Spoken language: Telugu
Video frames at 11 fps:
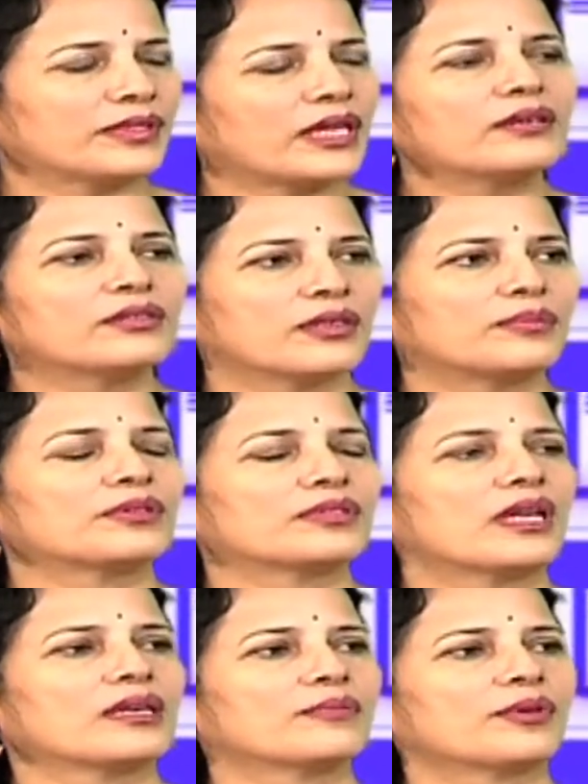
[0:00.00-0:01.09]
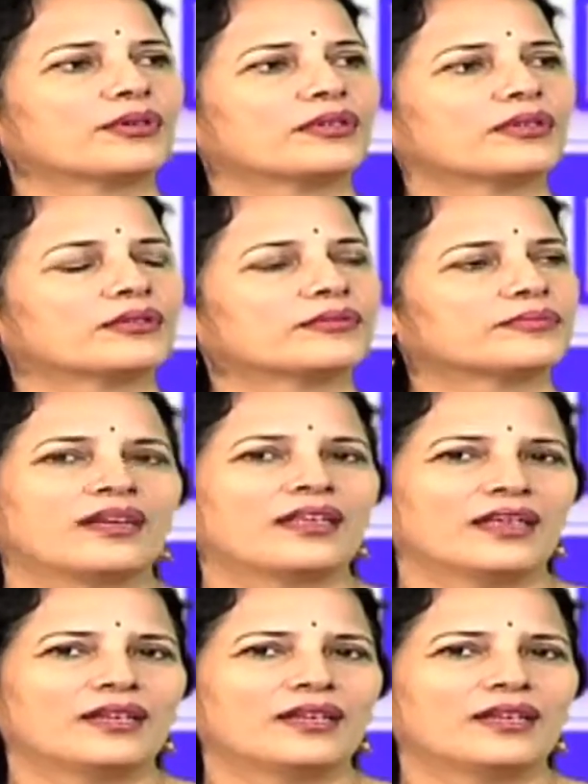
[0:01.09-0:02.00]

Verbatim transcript: తల్లి చెప్పడం చాలా ఇంపార్టెంట్